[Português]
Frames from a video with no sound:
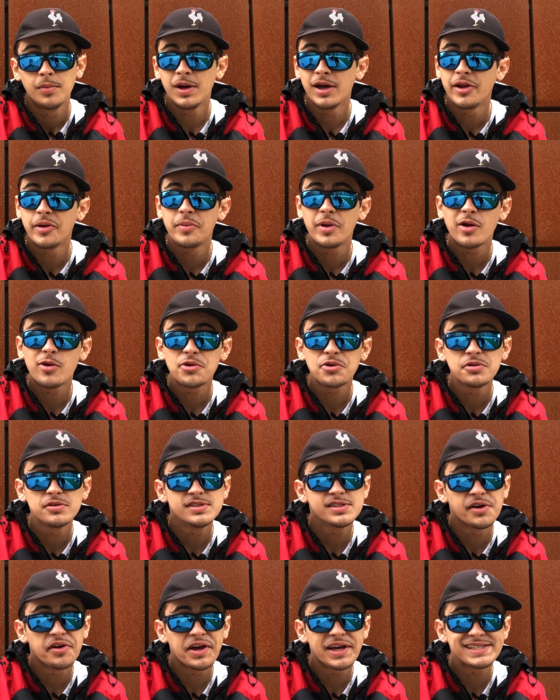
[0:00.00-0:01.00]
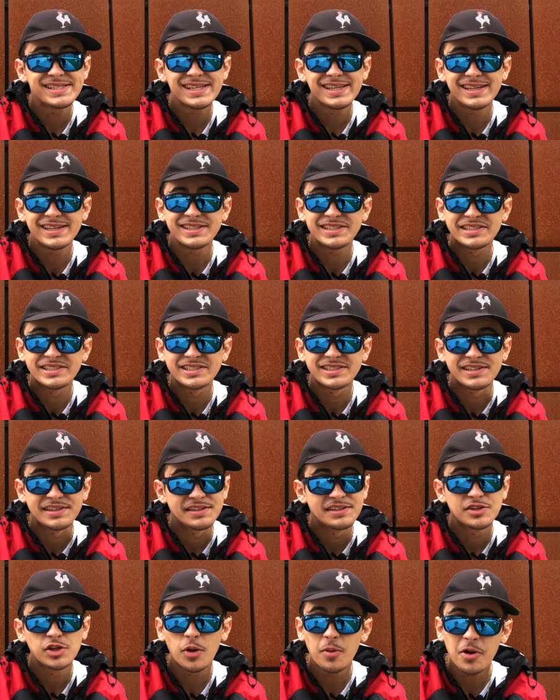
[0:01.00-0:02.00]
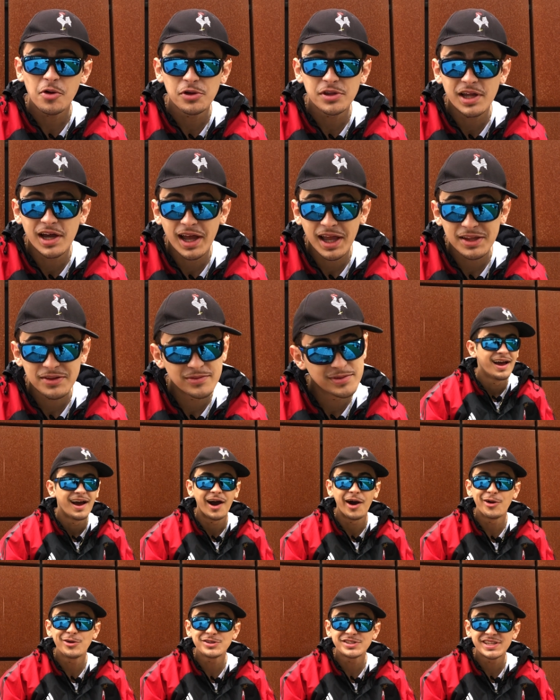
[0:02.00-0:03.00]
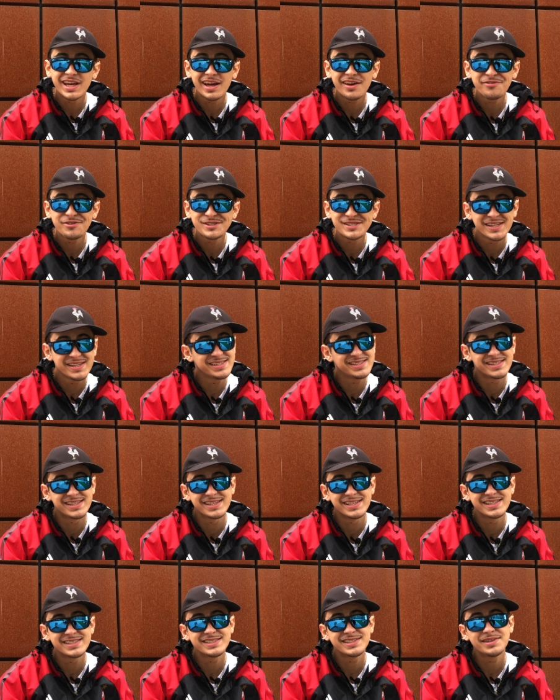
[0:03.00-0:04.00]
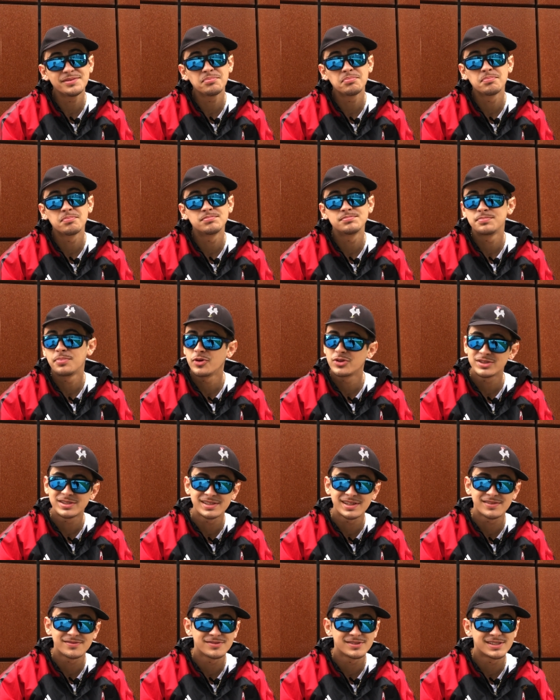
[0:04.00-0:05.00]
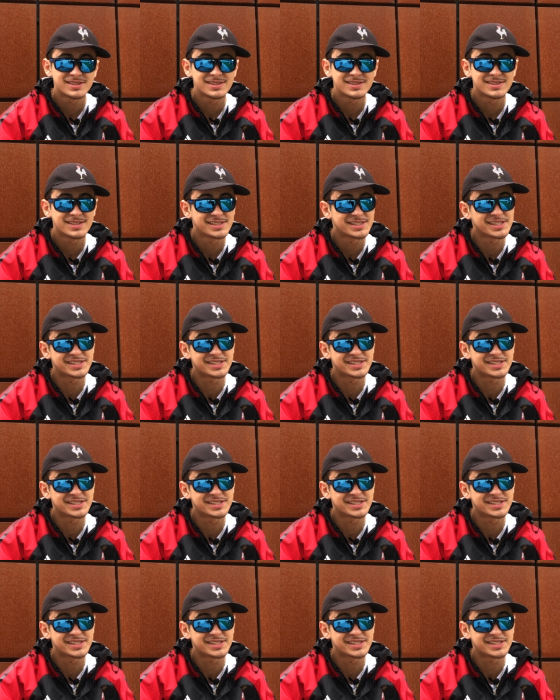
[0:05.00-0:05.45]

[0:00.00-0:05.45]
Mano, minha conclusão é a seguinte. Toma cuidado, aonde quer que você esteja, pode ser que você seja